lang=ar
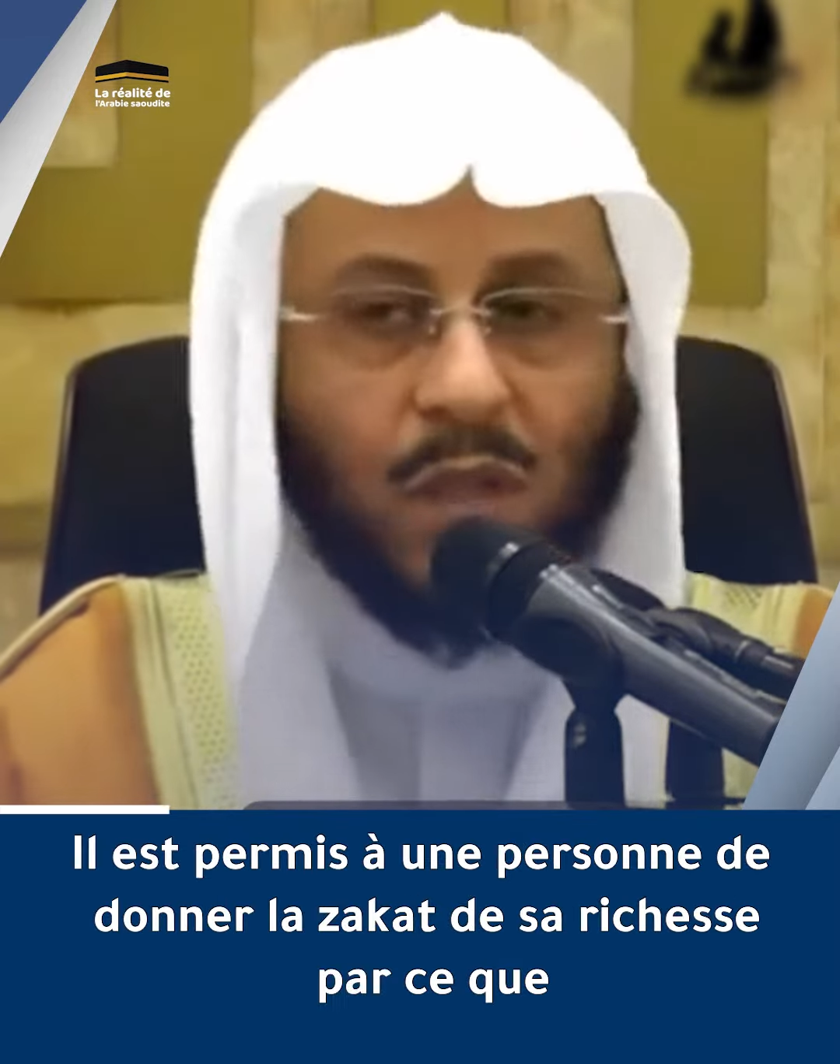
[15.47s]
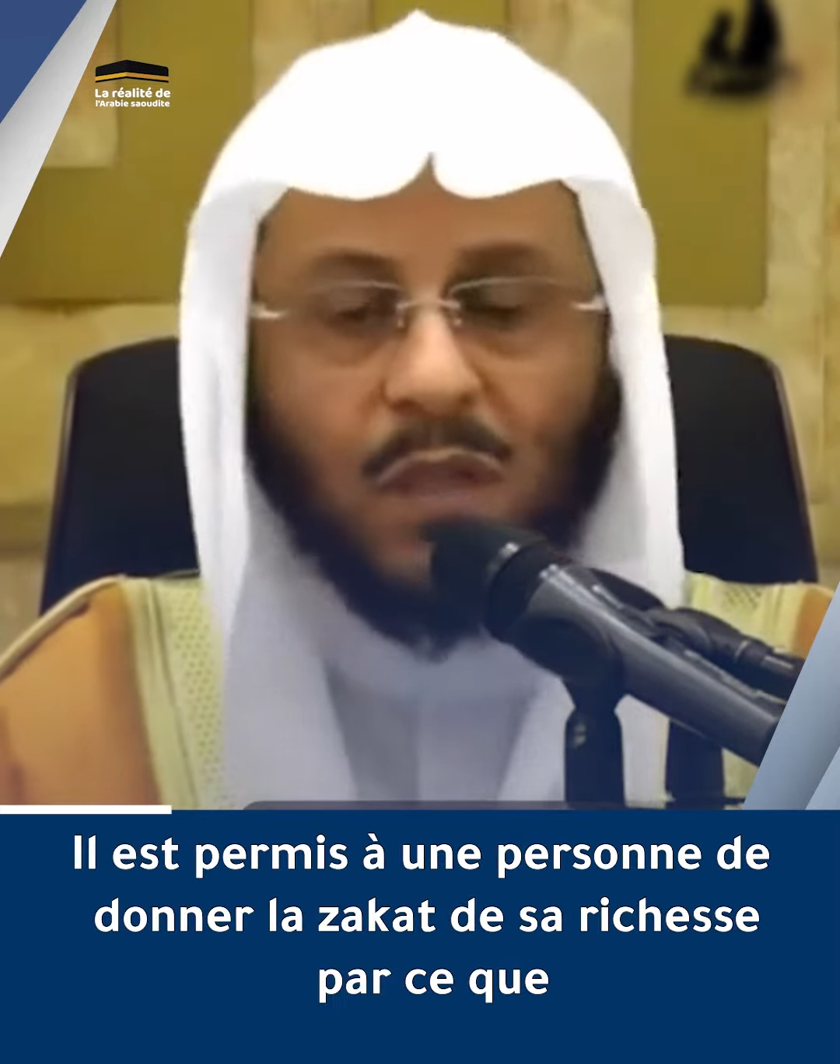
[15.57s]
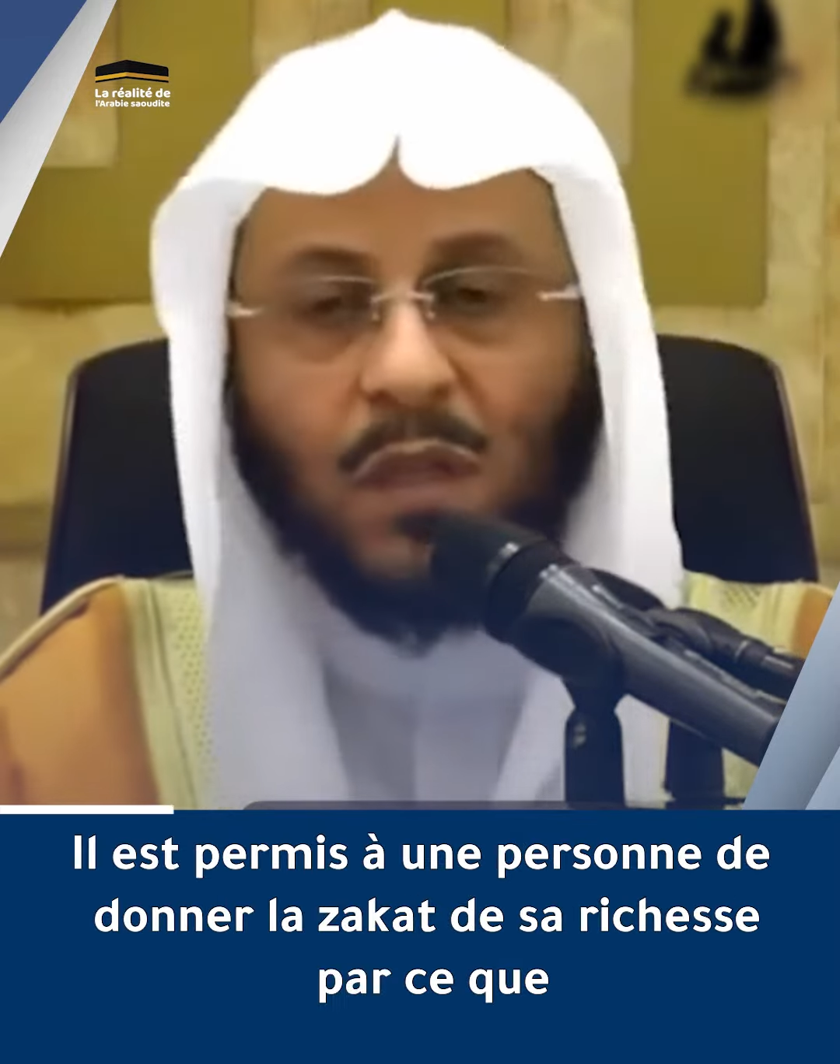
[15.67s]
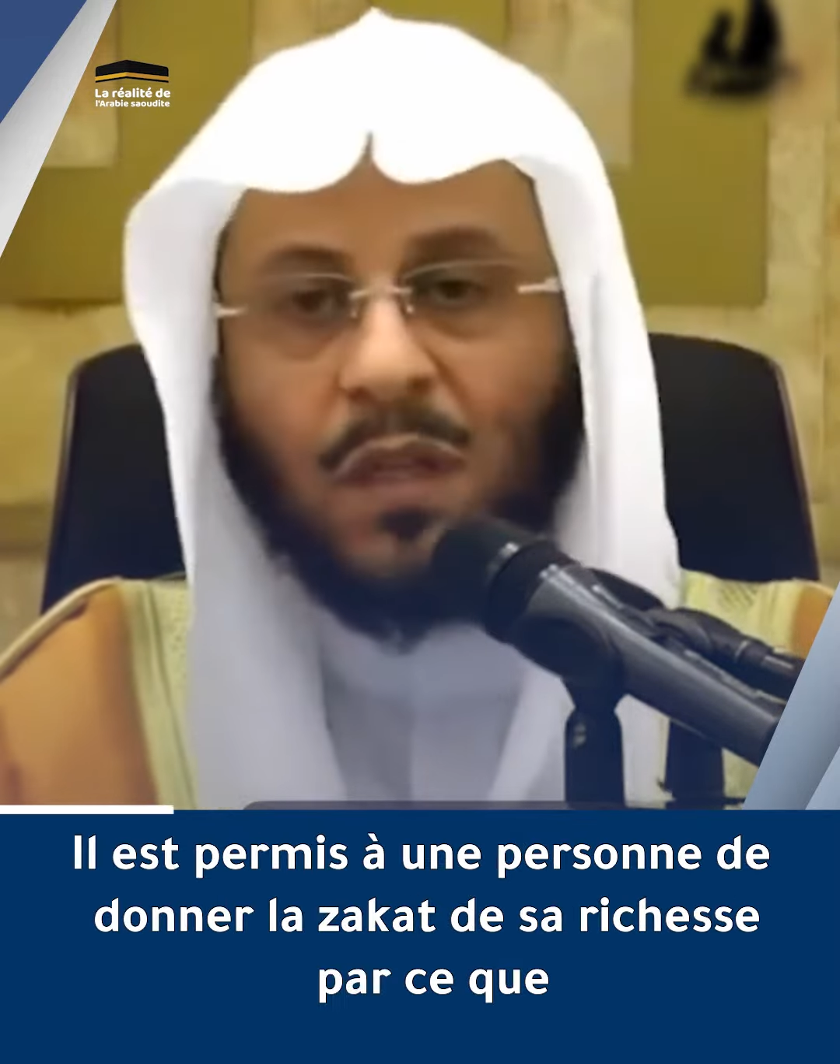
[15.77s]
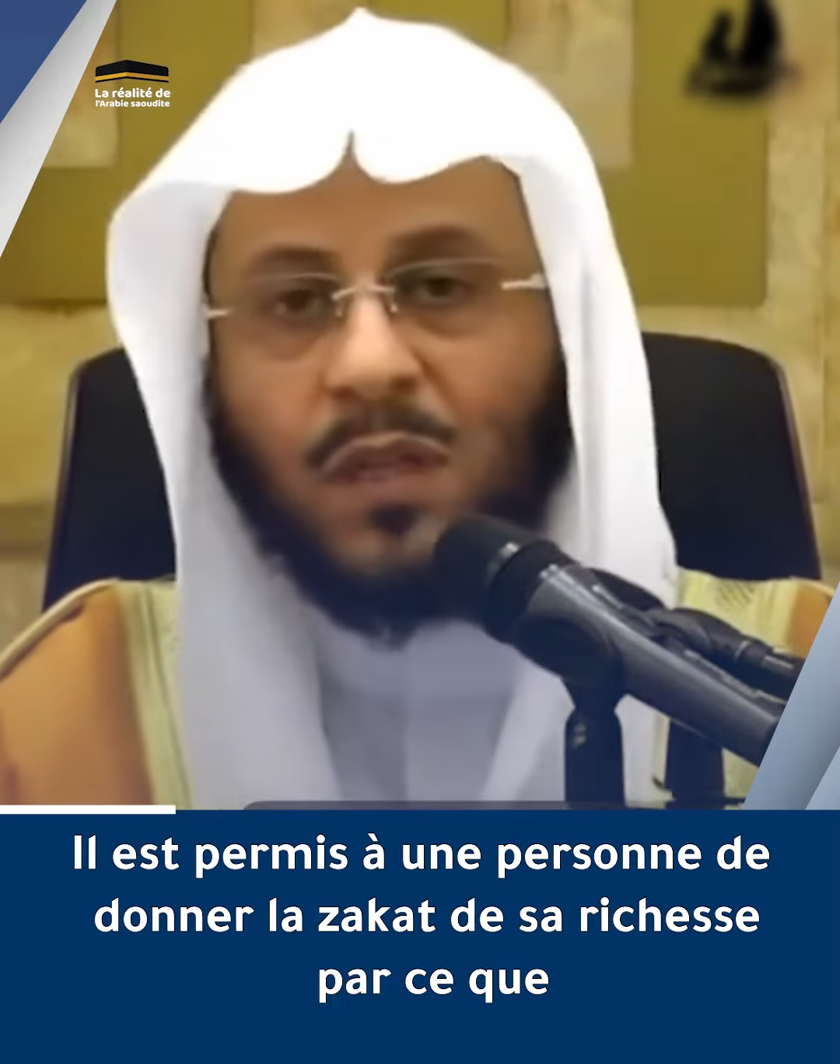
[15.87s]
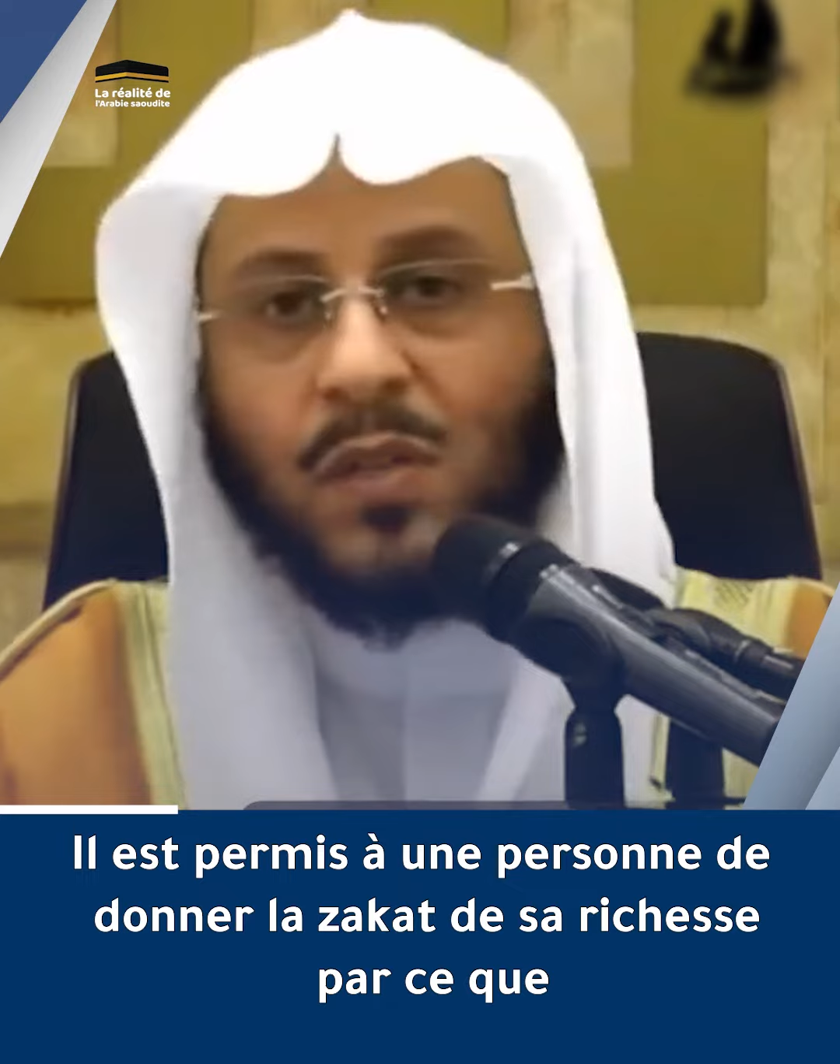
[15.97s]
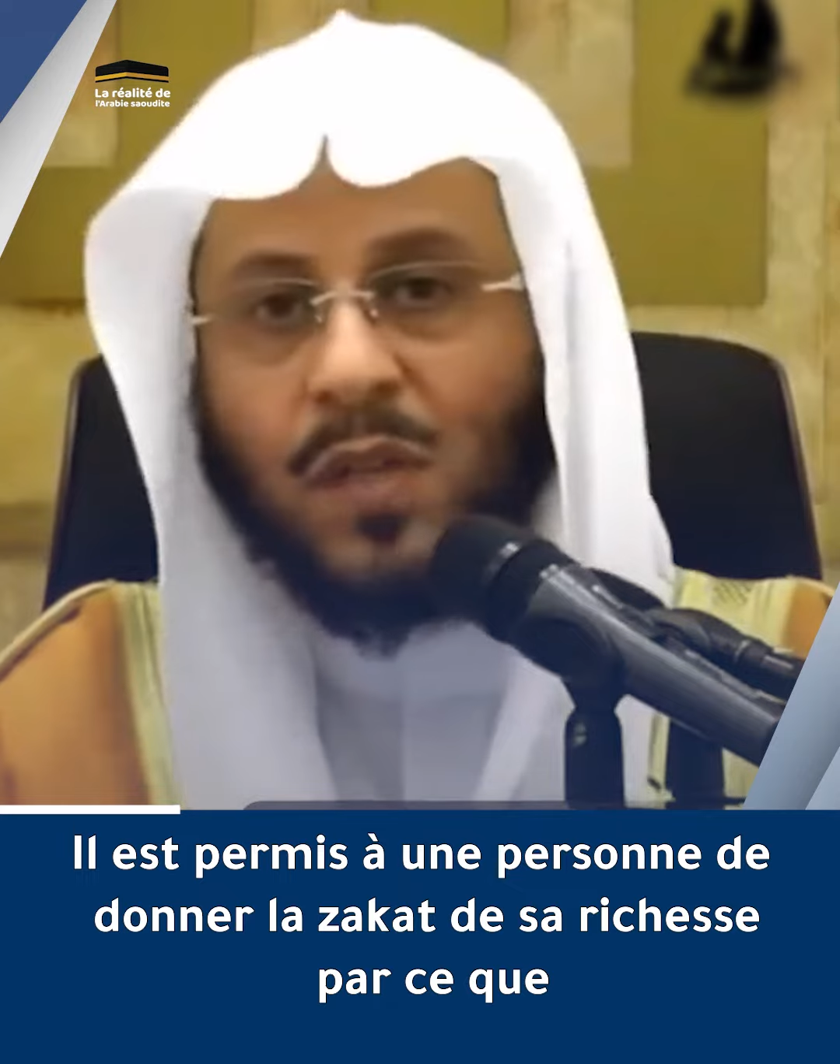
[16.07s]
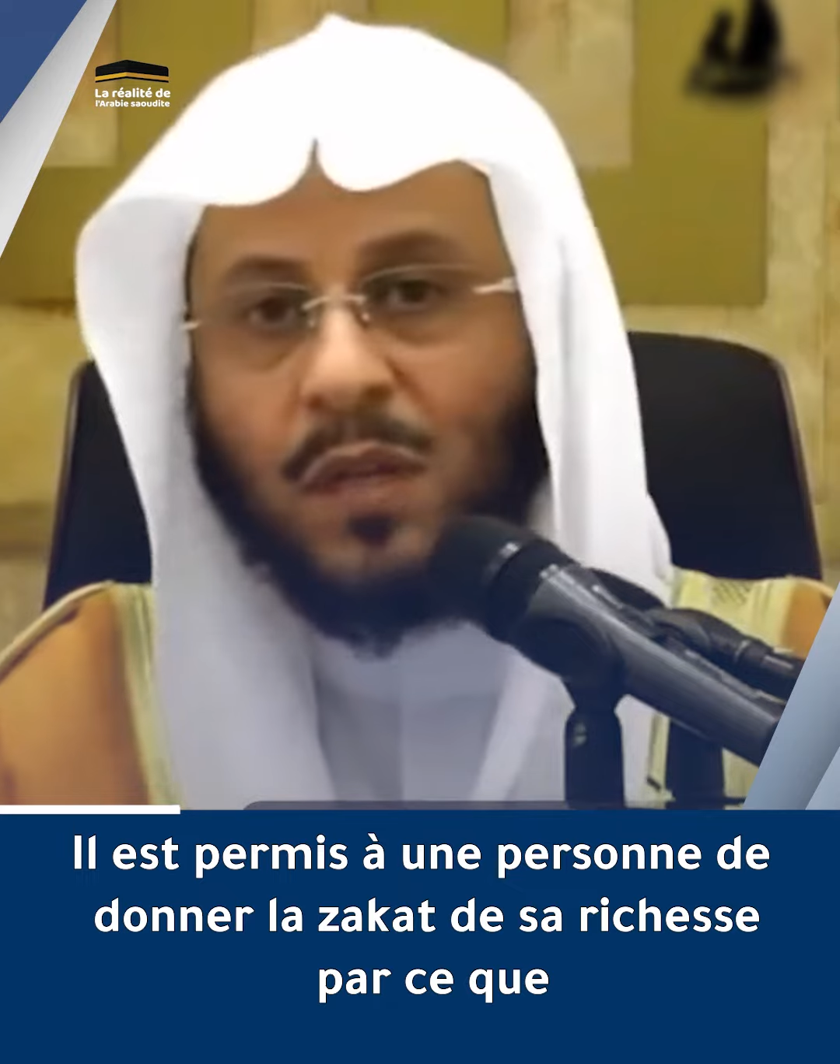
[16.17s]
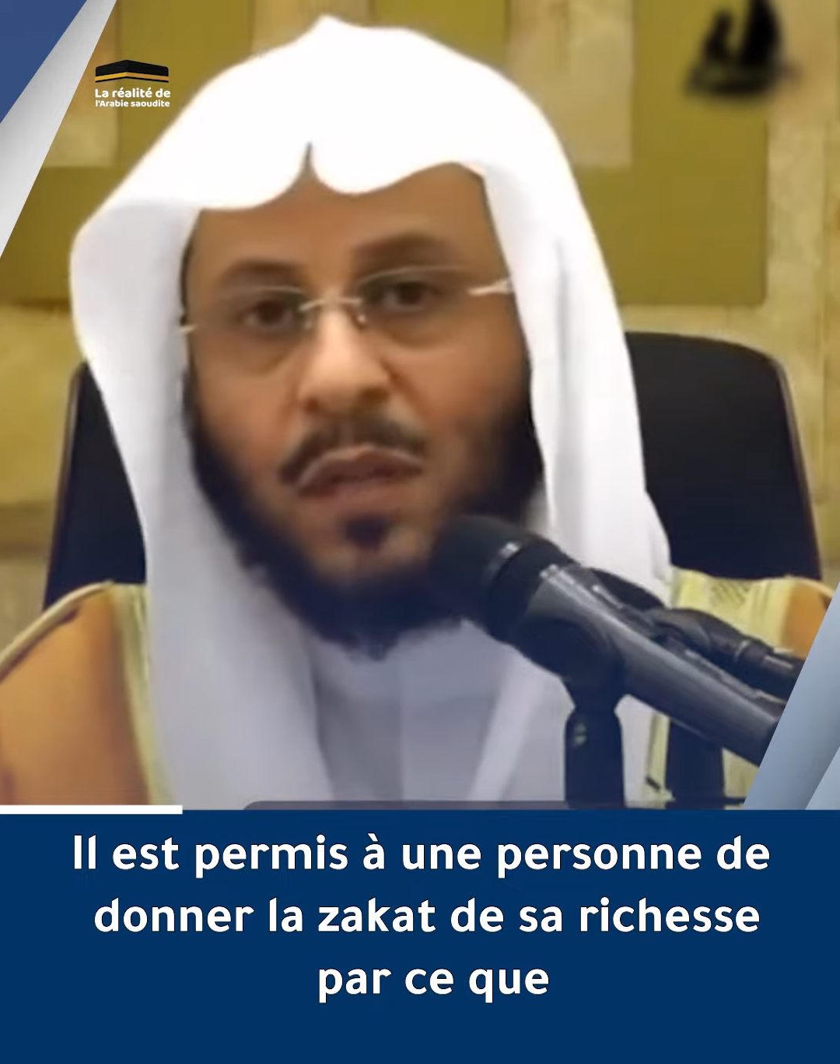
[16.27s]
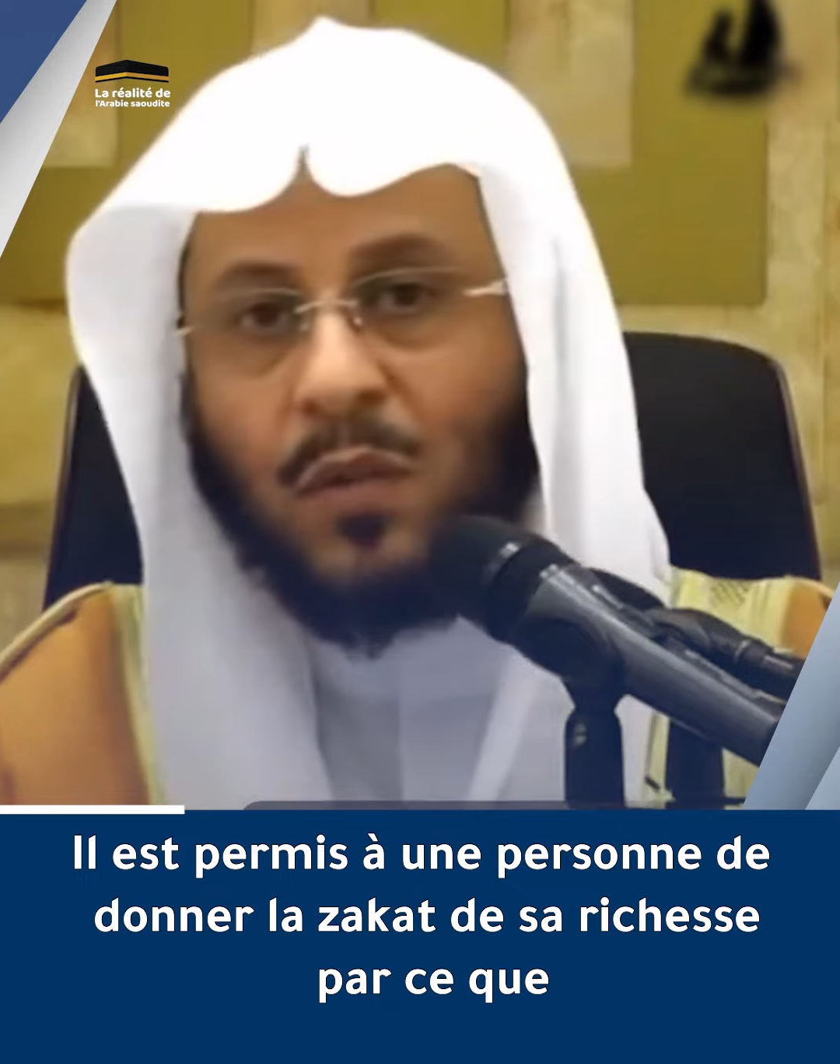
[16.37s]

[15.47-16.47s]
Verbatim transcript: للإنسان